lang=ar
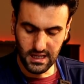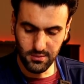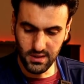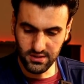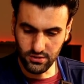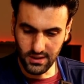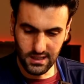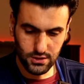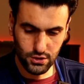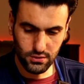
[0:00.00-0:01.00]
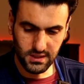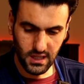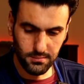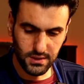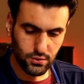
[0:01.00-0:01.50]
أما سؤال شنو
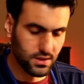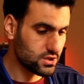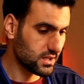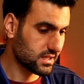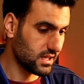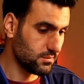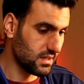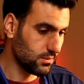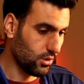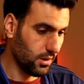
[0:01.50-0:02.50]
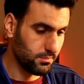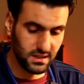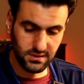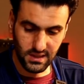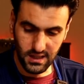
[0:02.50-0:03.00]
تحب توجه كلمة
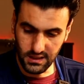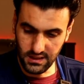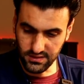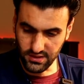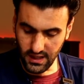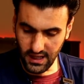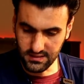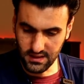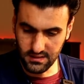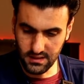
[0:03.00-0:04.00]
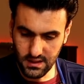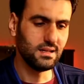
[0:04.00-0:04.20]
لمحبين التقنية صراحة